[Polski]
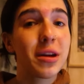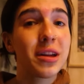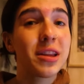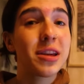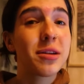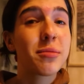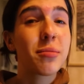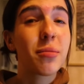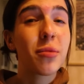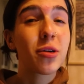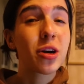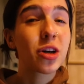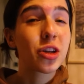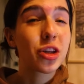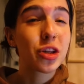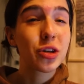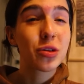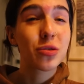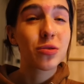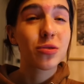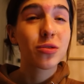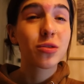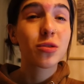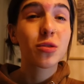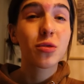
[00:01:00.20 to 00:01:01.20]
Ja nie mogę
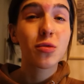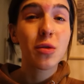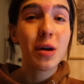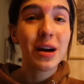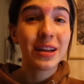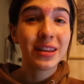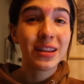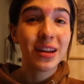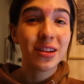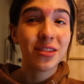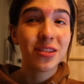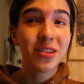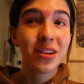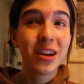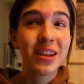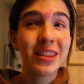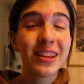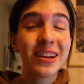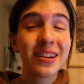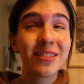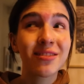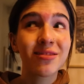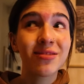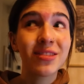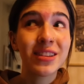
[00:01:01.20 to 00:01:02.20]
tego odkładać.
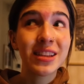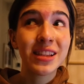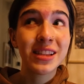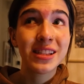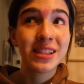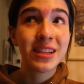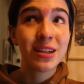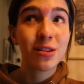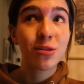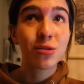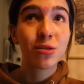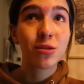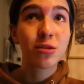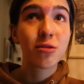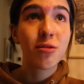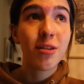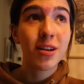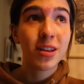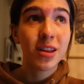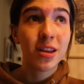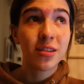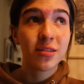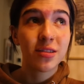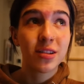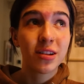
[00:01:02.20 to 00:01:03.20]
Nienawidzę
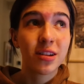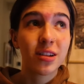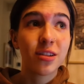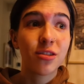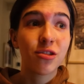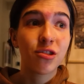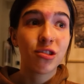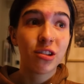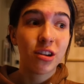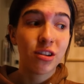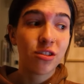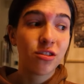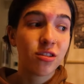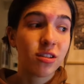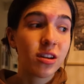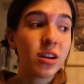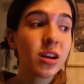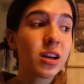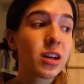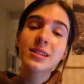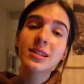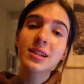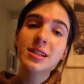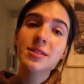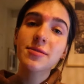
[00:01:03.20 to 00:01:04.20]
odkładać takich rzeczy.
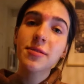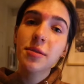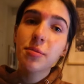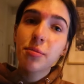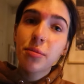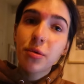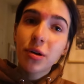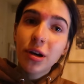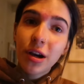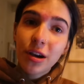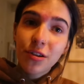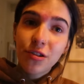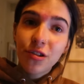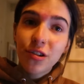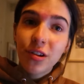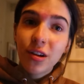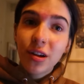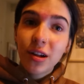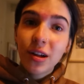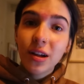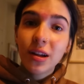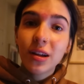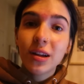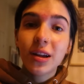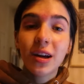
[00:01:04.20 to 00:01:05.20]
Zaraz Wam pokażę,
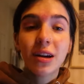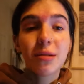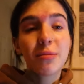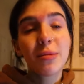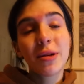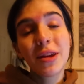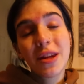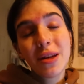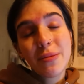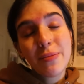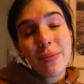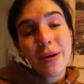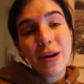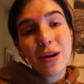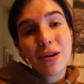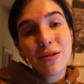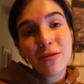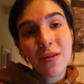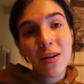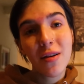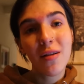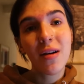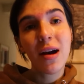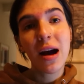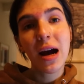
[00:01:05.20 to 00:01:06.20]
jak będę
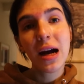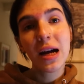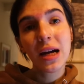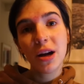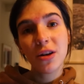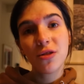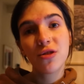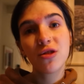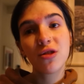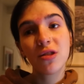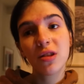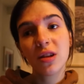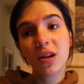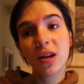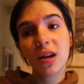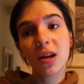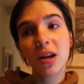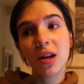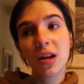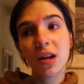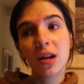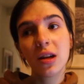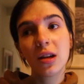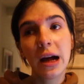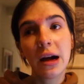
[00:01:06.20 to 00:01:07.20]
pakowała
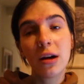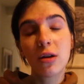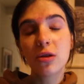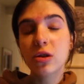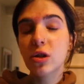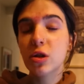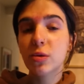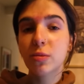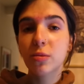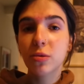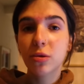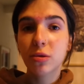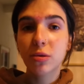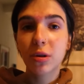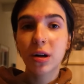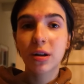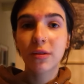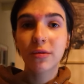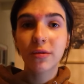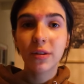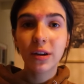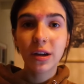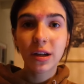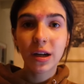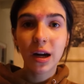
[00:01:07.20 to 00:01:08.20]
paczki dla osób, które
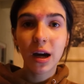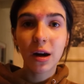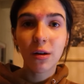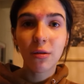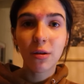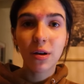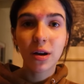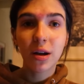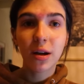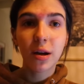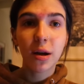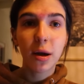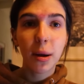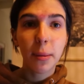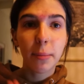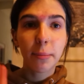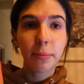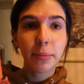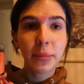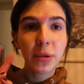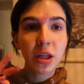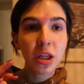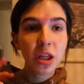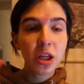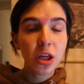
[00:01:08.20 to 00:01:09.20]
wygrały
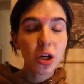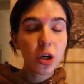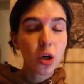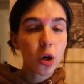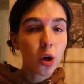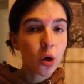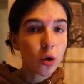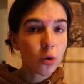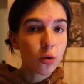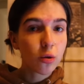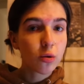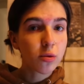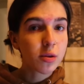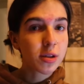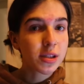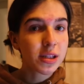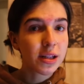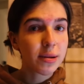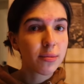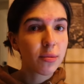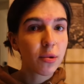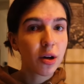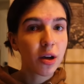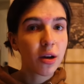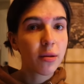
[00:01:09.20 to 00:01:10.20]
mini konkurs
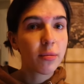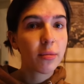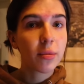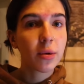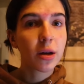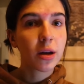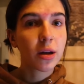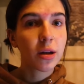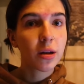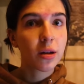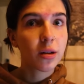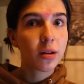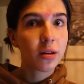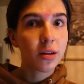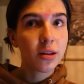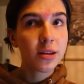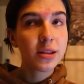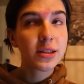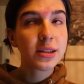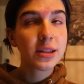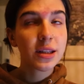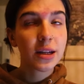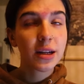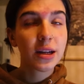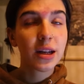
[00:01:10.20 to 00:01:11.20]
na moim e,
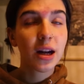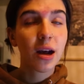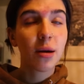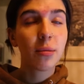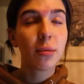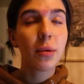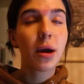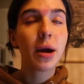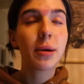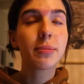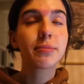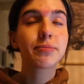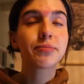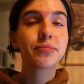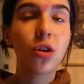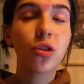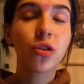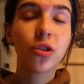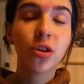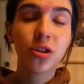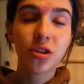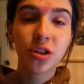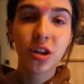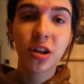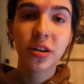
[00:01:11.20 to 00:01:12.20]
Instagramie
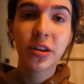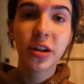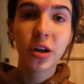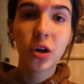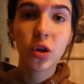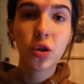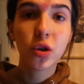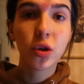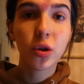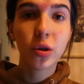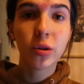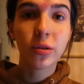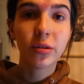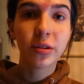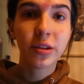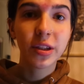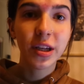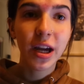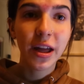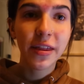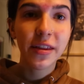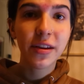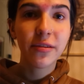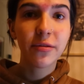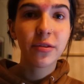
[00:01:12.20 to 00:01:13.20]
odnośnie tego, dokąd
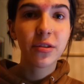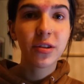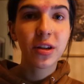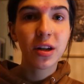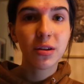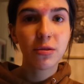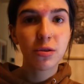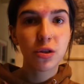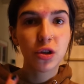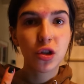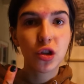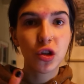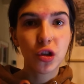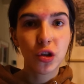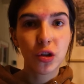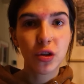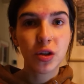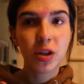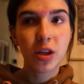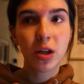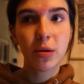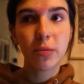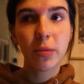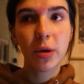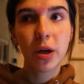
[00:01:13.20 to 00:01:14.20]
jadę. Wygrały trzy
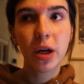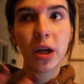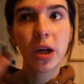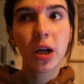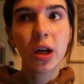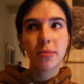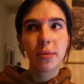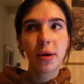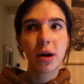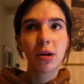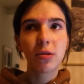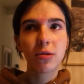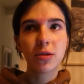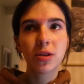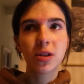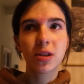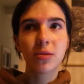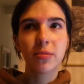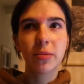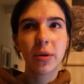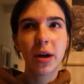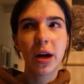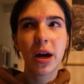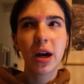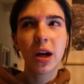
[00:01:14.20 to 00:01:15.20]
osoby. Wybrały
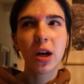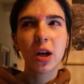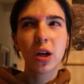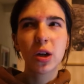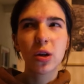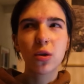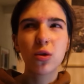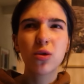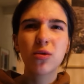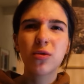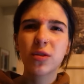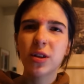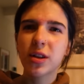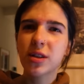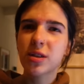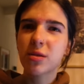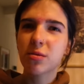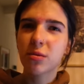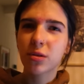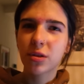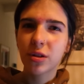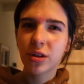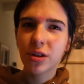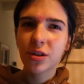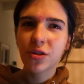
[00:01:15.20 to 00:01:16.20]
sobie głównie
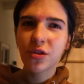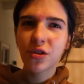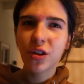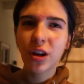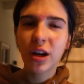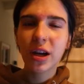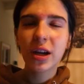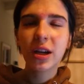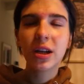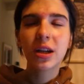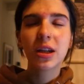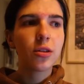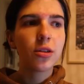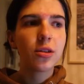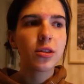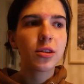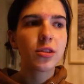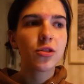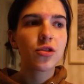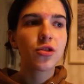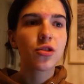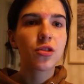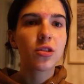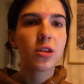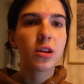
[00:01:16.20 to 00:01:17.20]
słodycze, no i
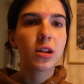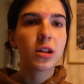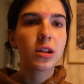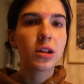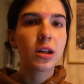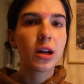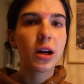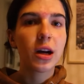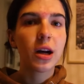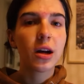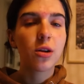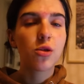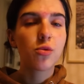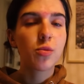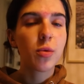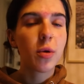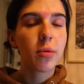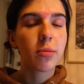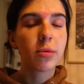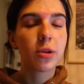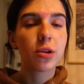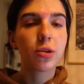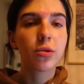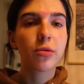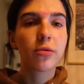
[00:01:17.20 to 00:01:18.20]
też kilka
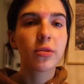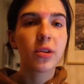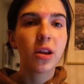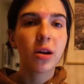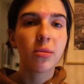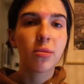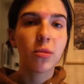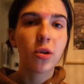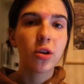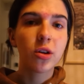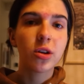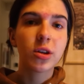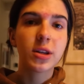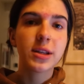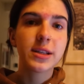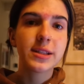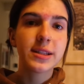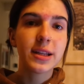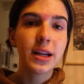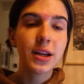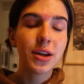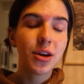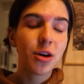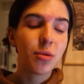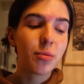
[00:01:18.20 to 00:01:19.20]
upominków dla moich
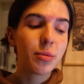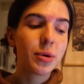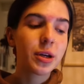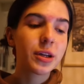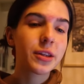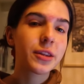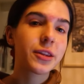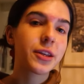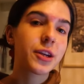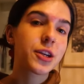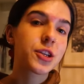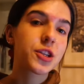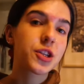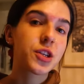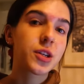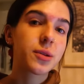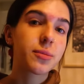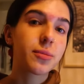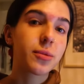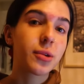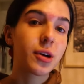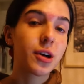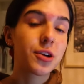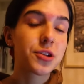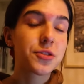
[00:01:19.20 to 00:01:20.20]
znajomych, także
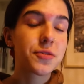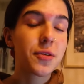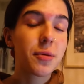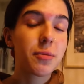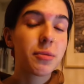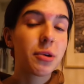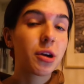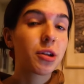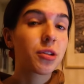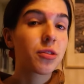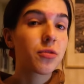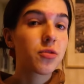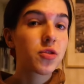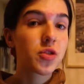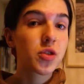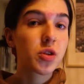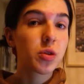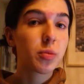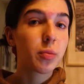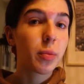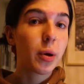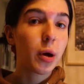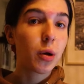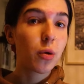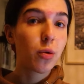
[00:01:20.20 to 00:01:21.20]
pokażę Wam, jak to
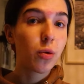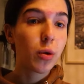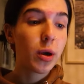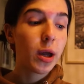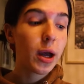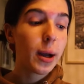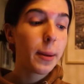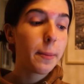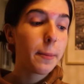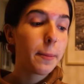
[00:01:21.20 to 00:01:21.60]
wszystko pakuję.